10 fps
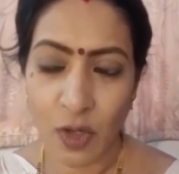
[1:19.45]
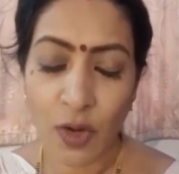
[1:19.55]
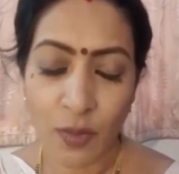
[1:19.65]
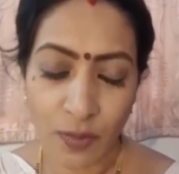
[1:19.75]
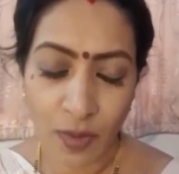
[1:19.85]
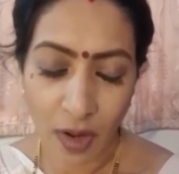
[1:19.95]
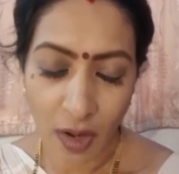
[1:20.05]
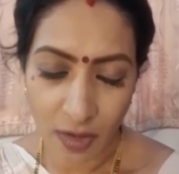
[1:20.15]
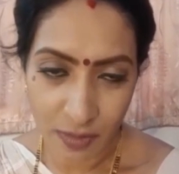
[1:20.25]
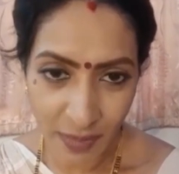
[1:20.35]
ఒక
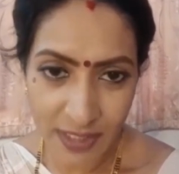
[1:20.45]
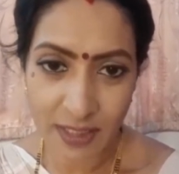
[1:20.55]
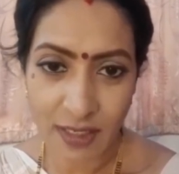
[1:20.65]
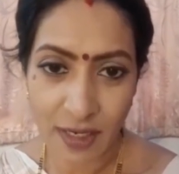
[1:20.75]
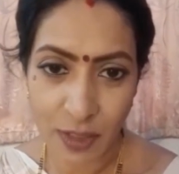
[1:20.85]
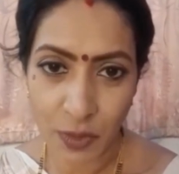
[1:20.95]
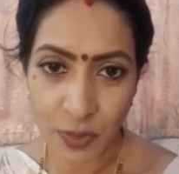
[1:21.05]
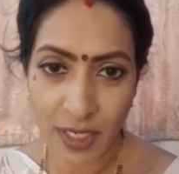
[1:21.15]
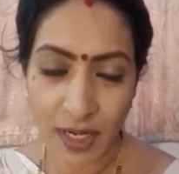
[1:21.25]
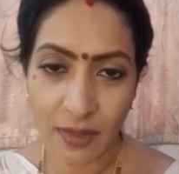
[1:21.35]
మంచిర్యాల
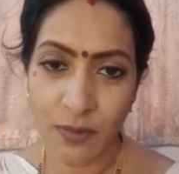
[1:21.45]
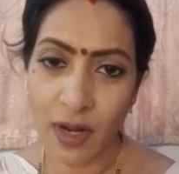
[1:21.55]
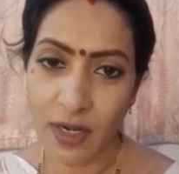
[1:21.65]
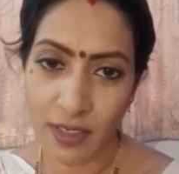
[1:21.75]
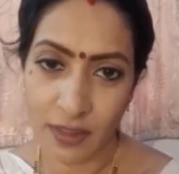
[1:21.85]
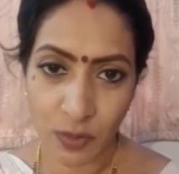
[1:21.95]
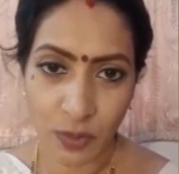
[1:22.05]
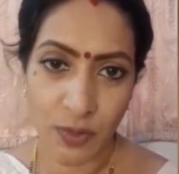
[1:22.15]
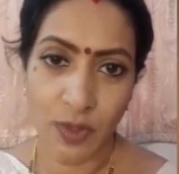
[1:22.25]
షూట్ వెళ్ళాను అక్కడ ఏదో